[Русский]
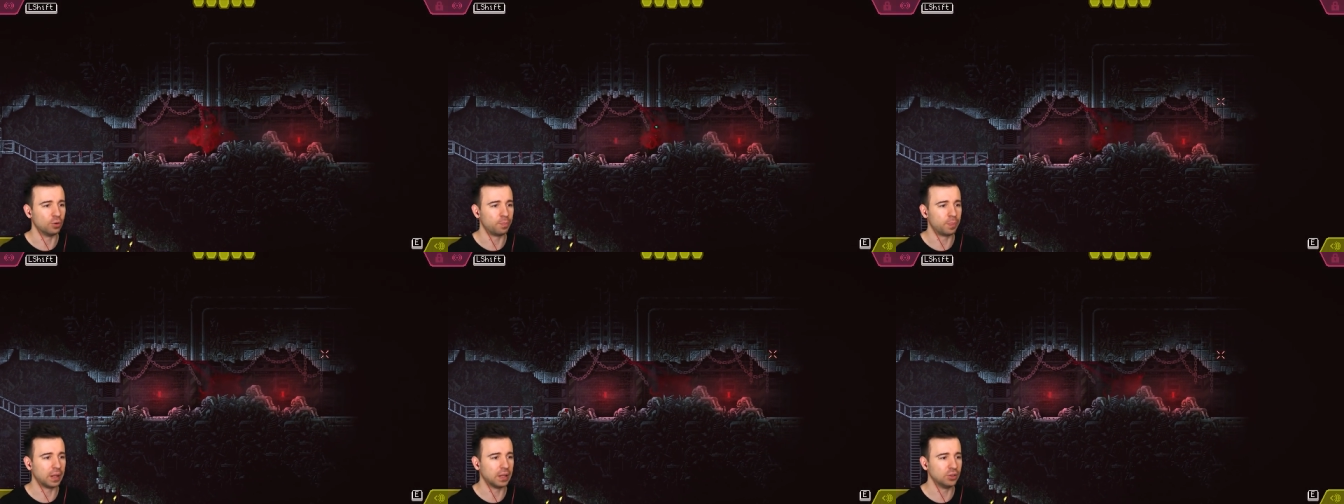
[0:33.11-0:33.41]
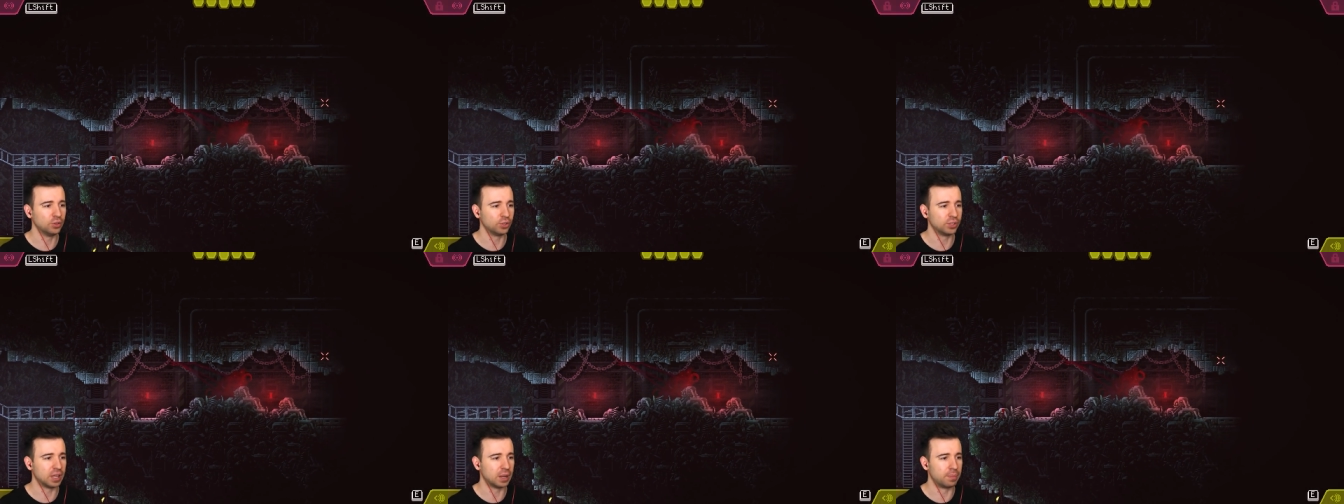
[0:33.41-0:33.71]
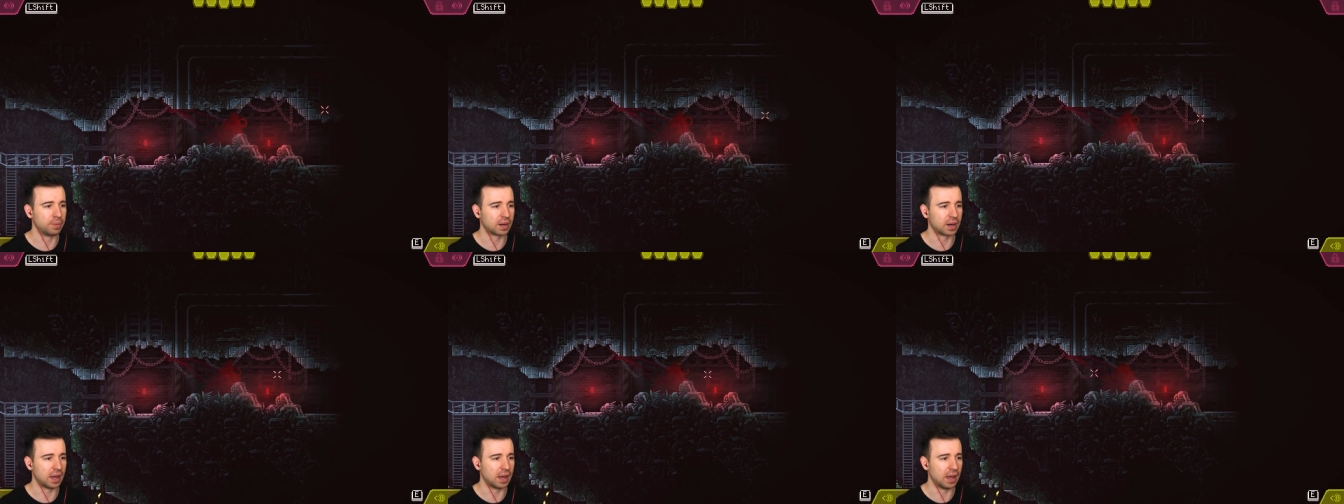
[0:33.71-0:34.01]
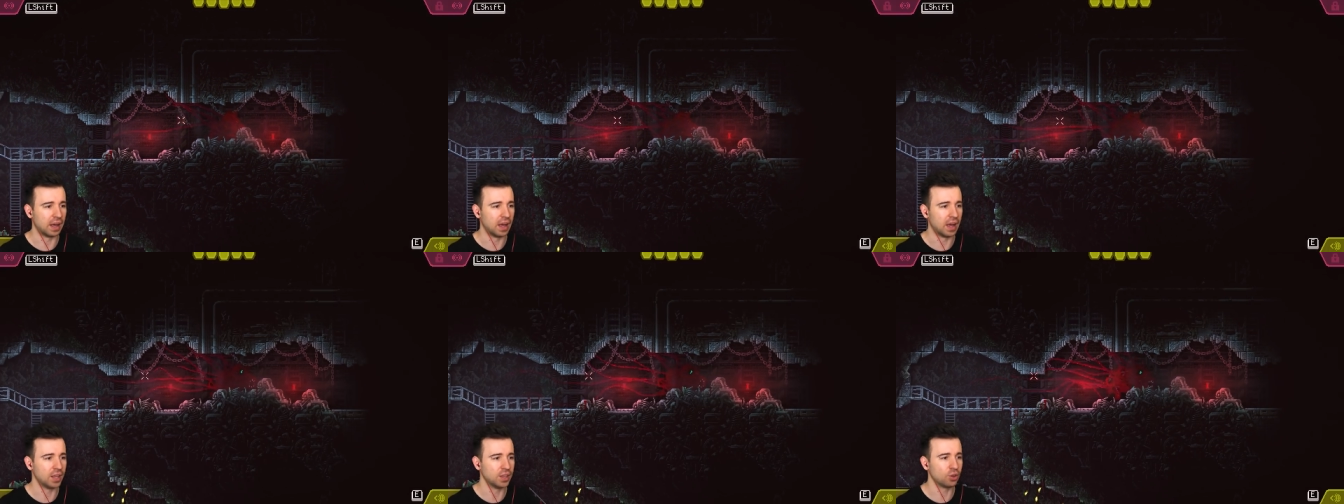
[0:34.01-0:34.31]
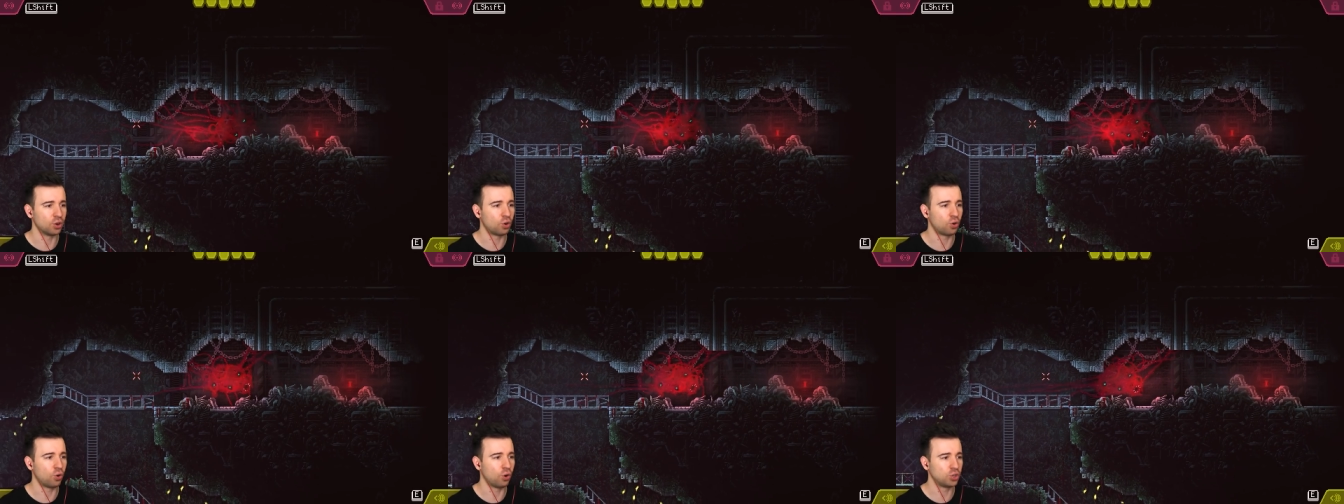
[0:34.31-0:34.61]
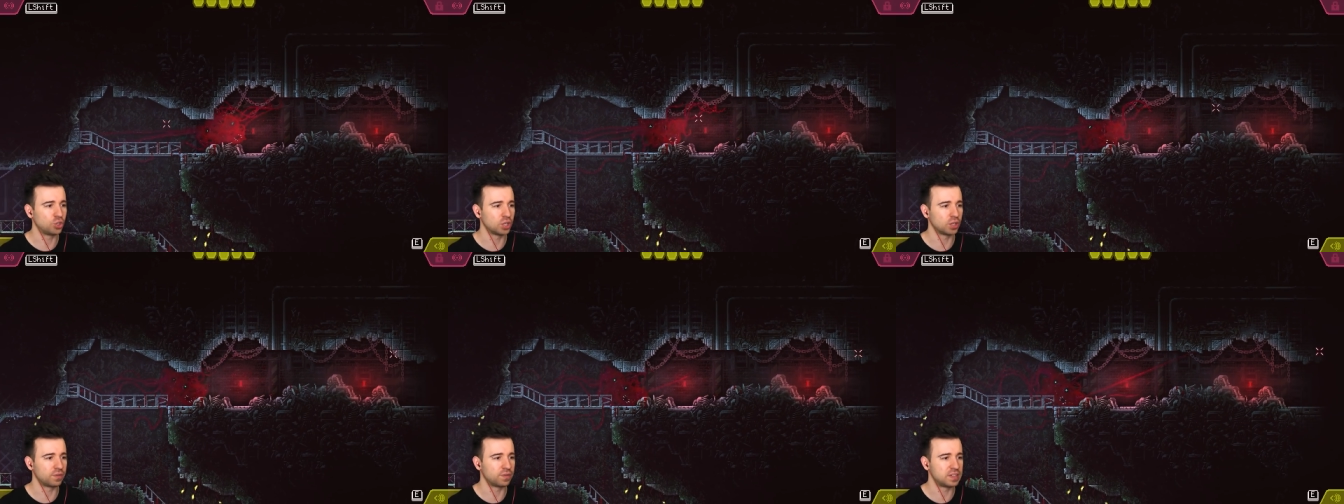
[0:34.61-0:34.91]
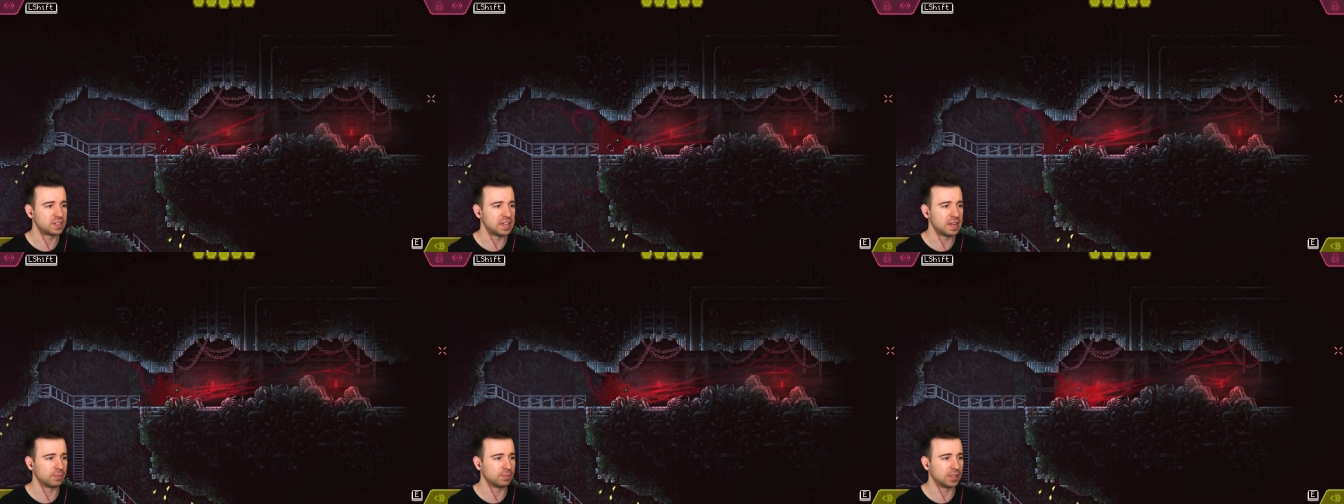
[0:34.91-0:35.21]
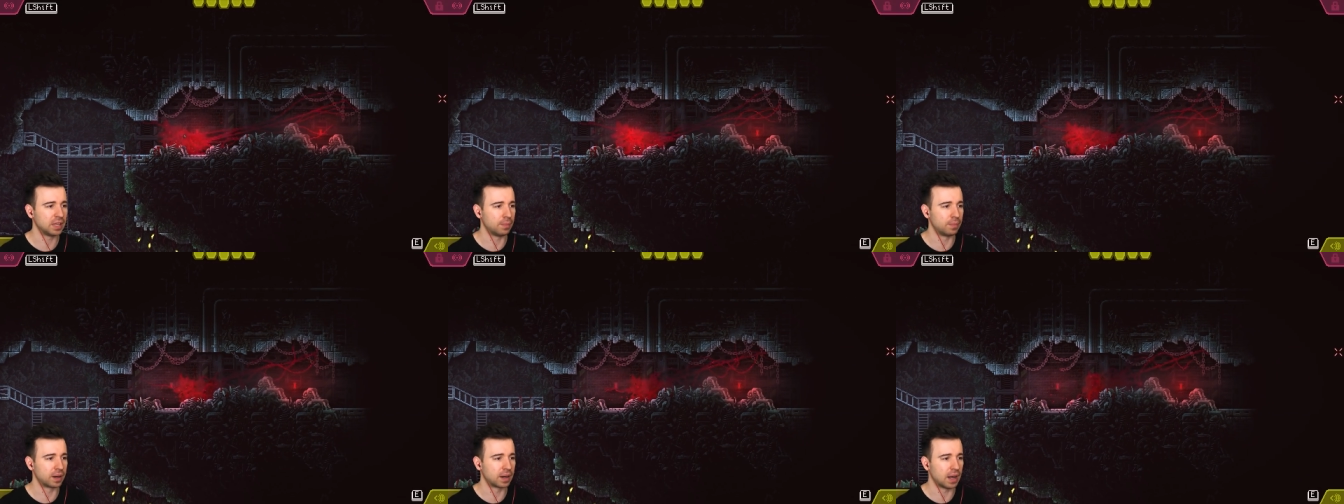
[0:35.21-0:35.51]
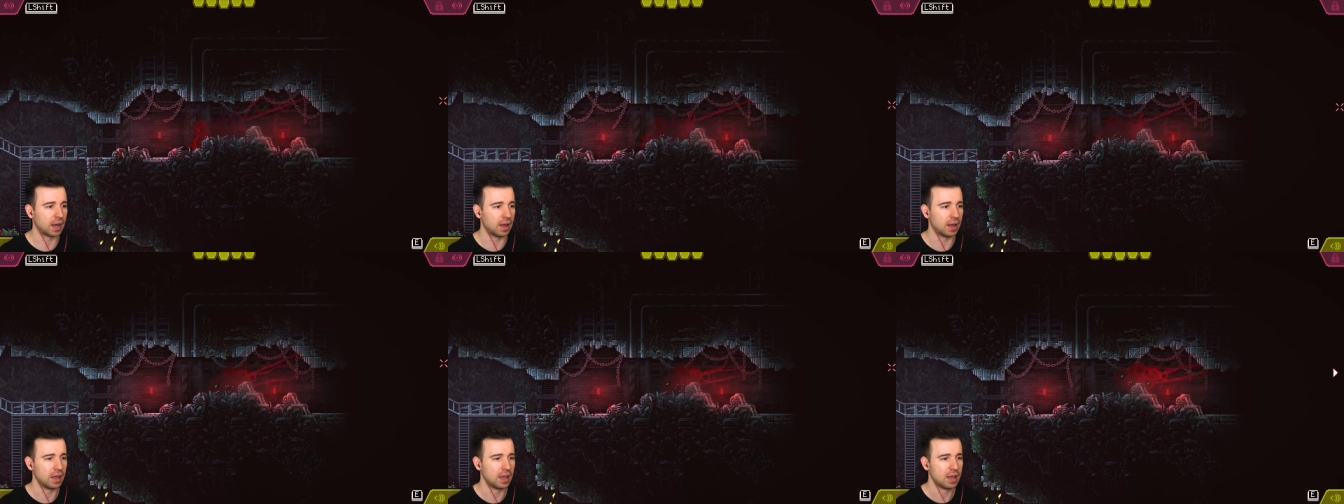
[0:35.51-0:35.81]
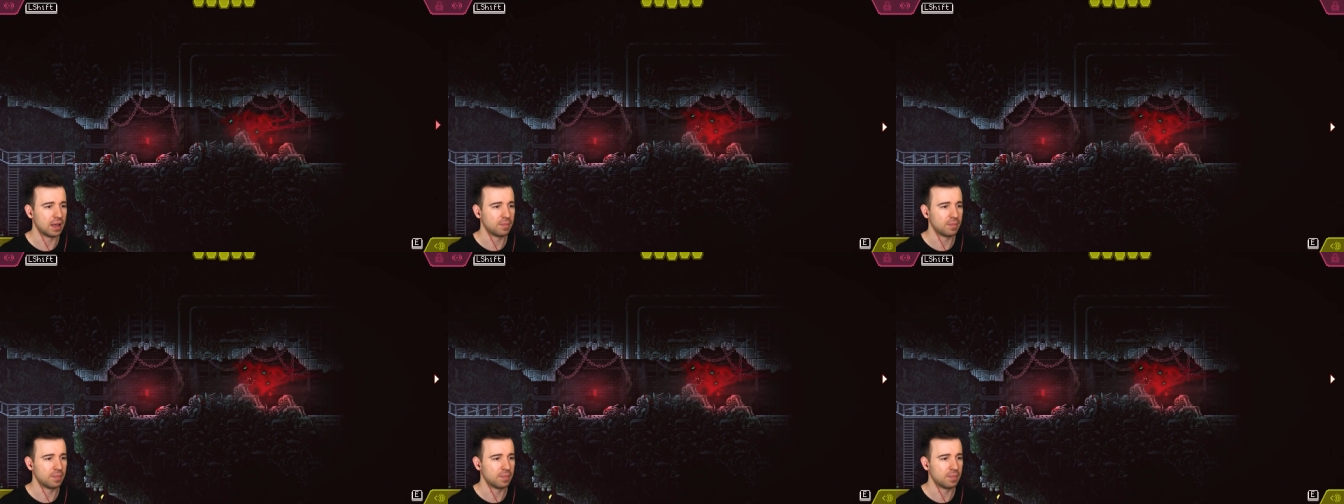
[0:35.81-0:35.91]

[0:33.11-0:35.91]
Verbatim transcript: полно добра. Оно хочет всем добра.